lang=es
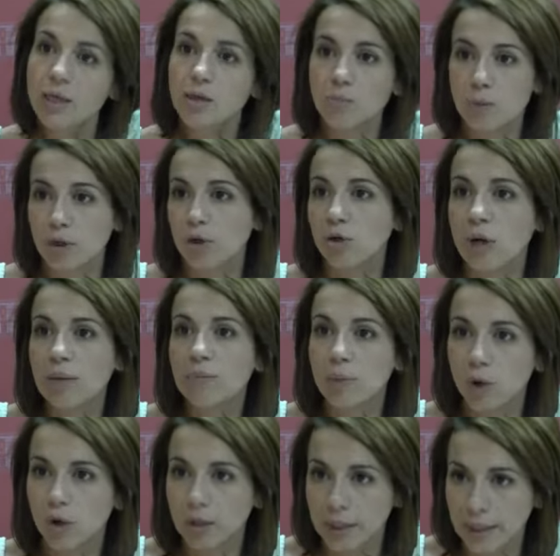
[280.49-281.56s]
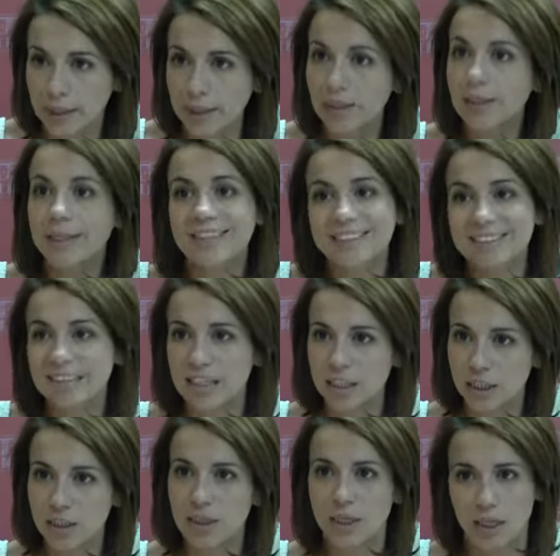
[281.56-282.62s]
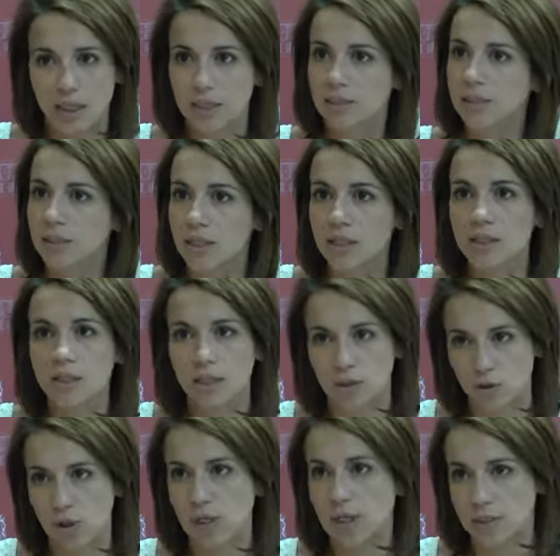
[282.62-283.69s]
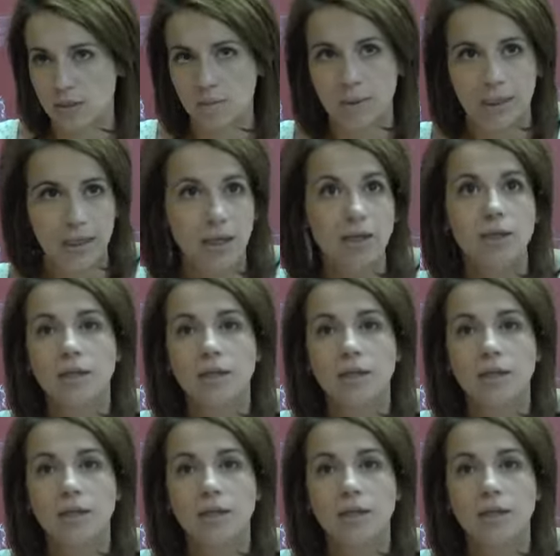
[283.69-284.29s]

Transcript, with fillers: pero no hay por qué indemnizar la asistencia de todas las semanas,